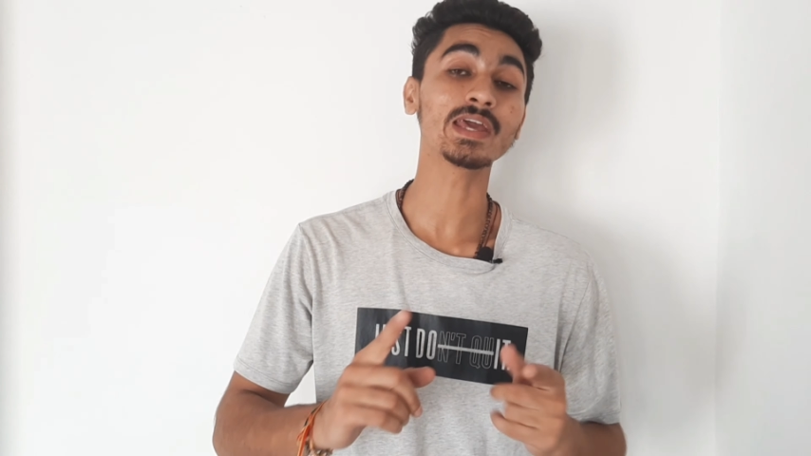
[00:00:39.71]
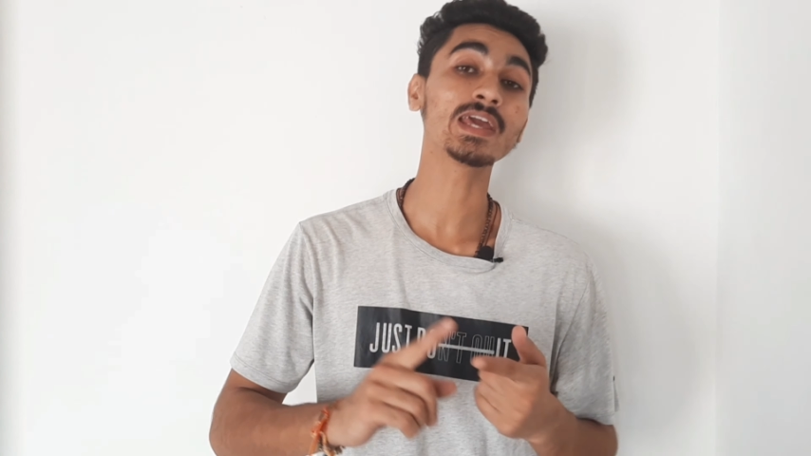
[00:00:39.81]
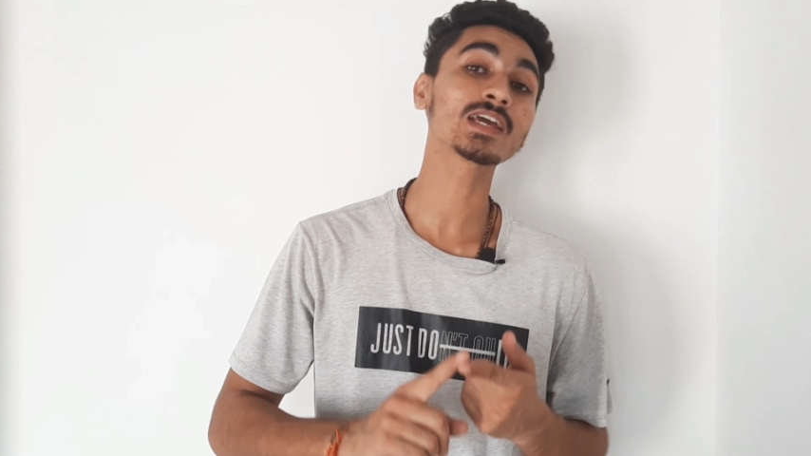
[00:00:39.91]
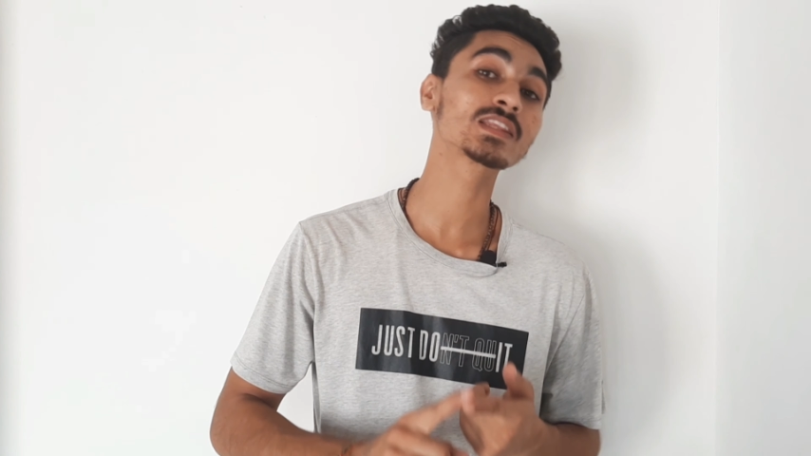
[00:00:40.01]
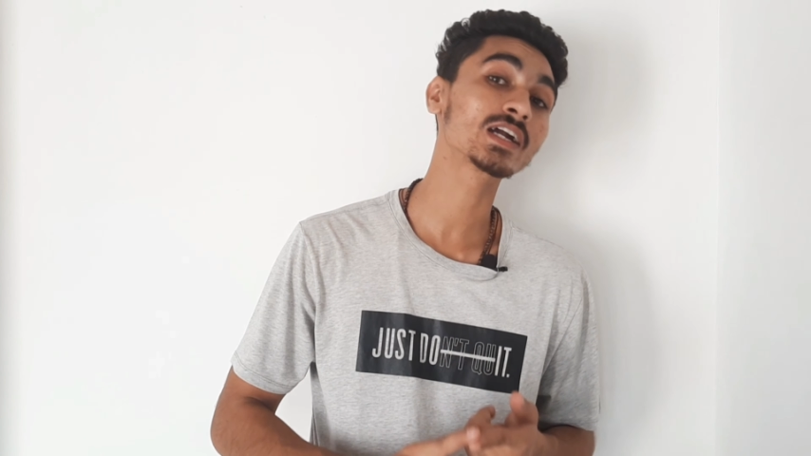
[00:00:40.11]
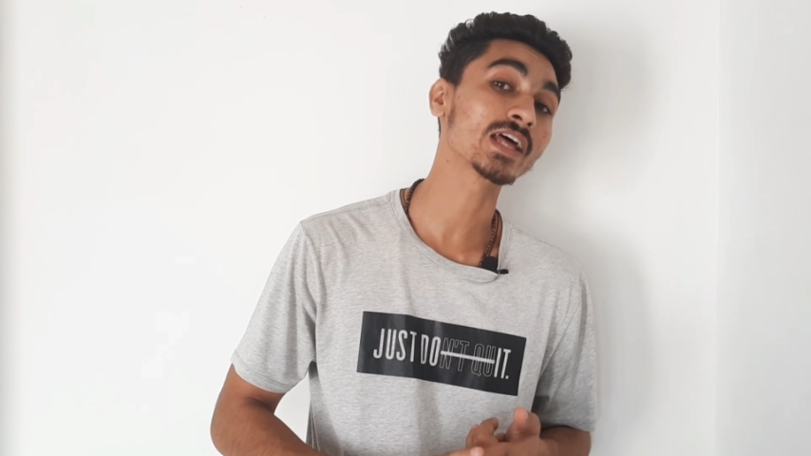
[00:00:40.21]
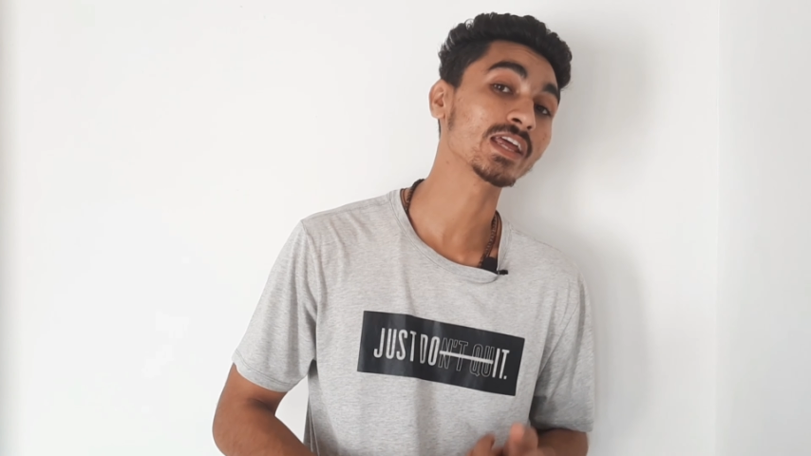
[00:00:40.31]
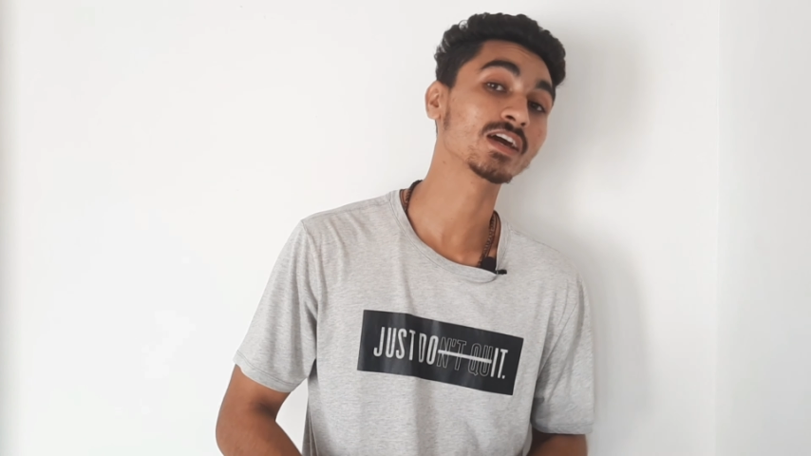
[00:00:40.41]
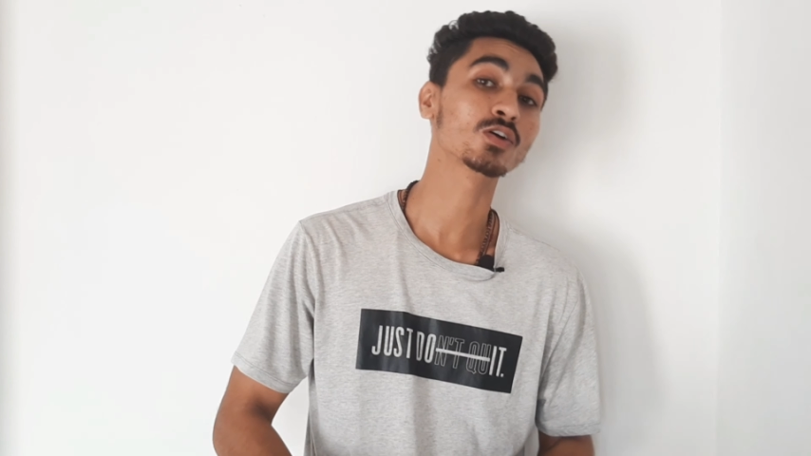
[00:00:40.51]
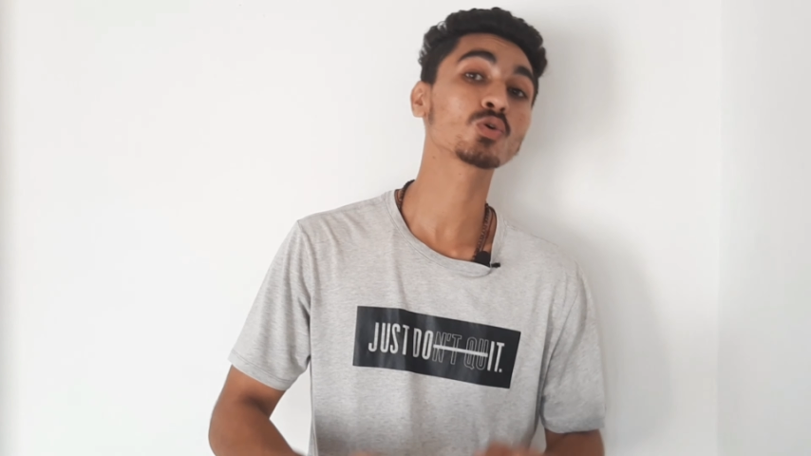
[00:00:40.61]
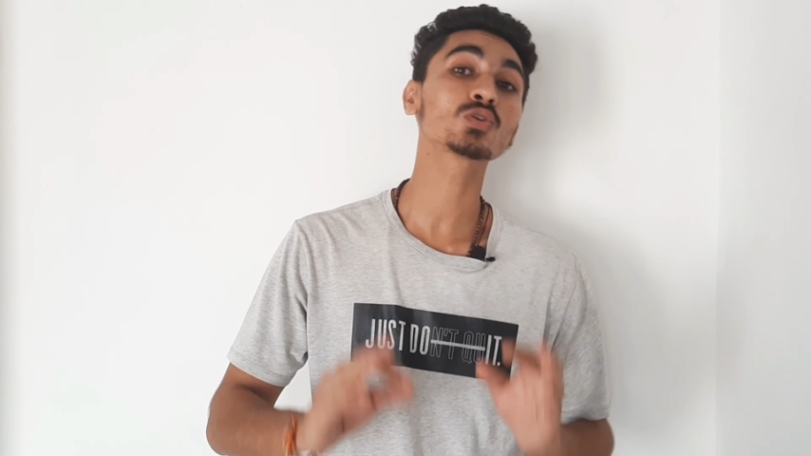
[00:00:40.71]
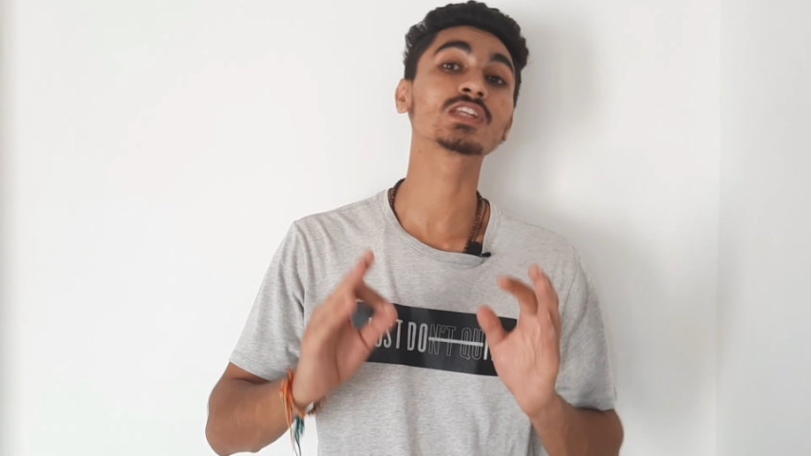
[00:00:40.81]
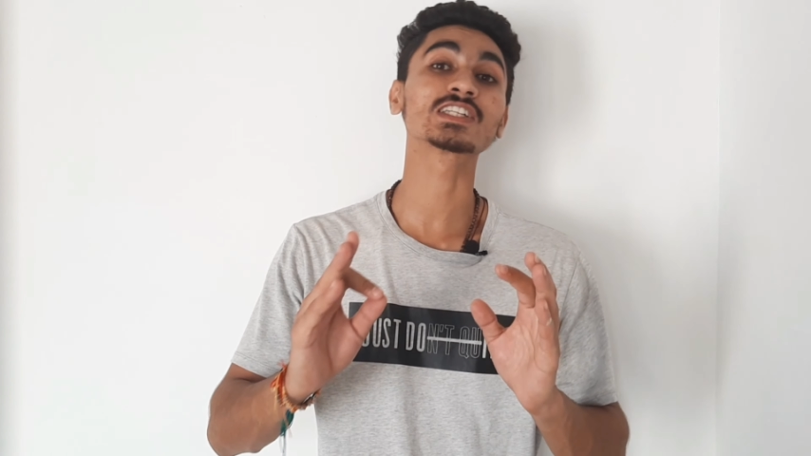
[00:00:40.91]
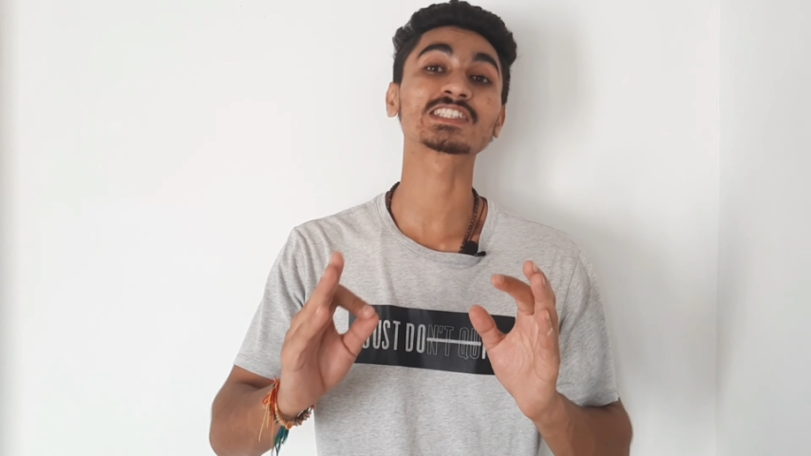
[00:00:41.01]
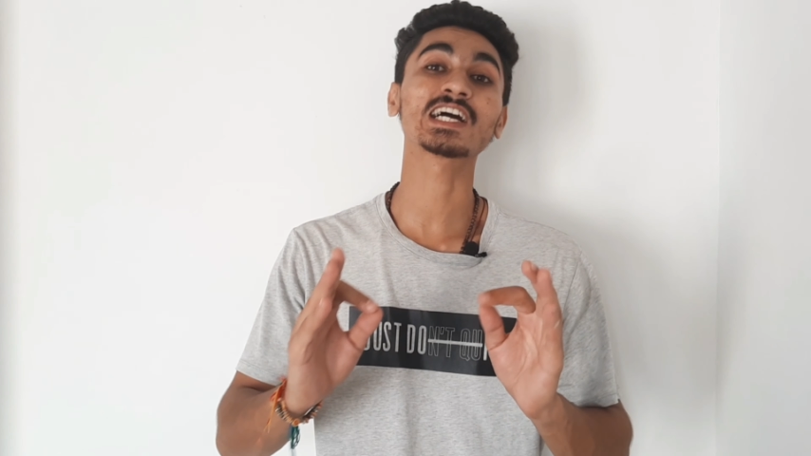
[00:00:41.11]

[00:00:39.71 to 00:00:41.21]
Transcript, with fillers: एक था टाइगर को 10